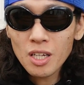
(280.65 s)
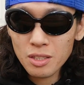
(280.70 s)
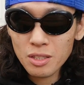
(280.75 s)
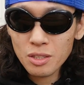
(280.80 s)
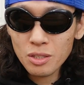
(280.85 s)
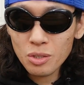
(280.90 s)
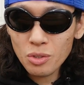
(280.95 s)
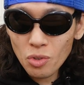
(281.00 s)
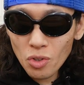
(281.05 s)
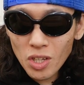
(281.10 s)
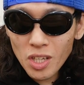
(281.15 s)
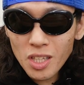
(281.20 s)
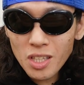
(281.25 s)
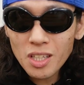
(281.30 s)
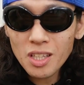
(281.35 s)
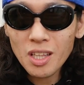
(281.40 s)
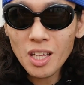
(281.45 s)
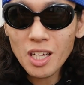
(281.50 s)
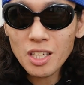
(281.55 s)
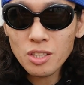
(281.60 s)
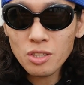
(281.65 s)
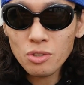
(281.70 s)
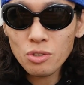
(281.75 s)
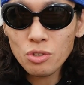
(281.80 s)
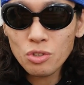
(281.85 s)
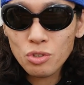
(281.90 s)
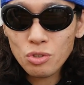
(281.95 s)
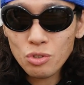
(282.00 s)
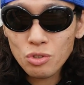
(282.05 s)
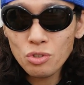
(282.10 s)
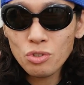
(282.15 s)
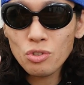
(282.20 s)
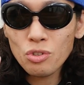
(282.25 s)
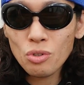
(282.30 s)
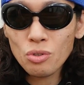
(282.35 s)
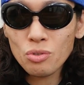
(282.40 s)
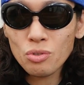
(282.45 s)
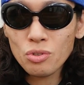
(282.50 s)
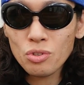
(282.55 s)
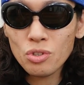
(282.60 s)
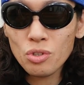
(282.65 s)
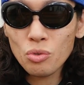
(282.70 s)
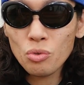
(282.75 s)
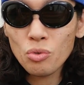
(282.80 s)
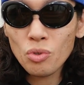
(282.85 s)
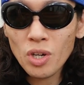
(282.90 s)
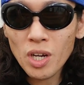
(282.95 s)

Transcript: スクリーンに対する集中力っていう